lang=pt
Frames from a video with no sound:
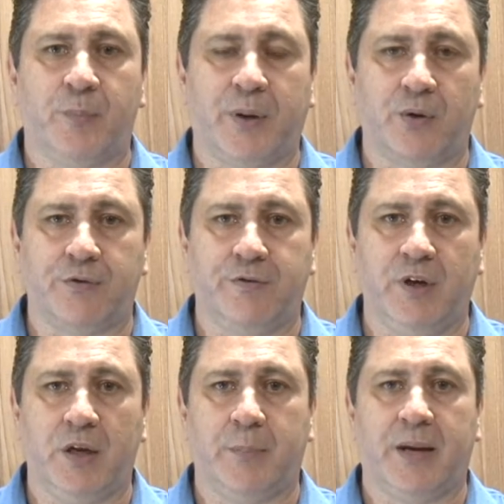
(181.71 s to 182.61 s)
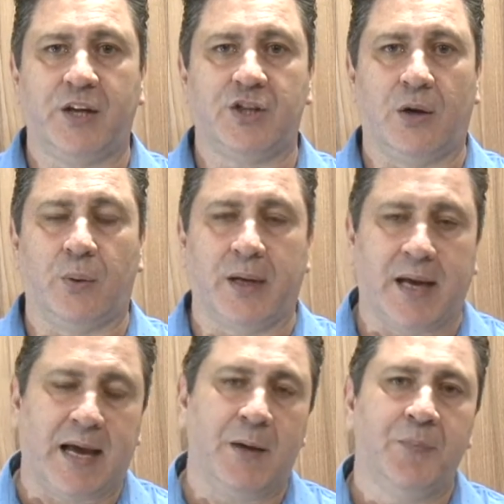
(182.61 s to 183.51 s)
para ouvi-la, para
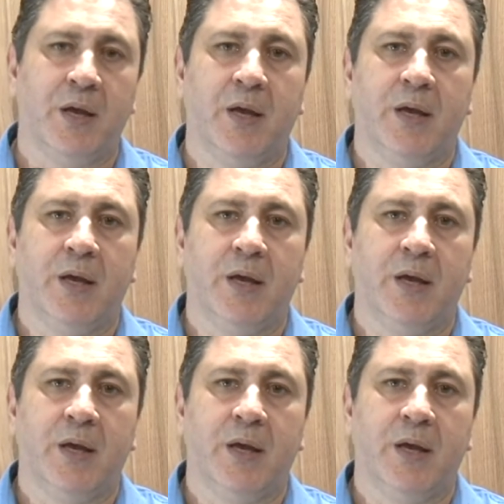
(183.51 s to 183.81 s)
dialogar,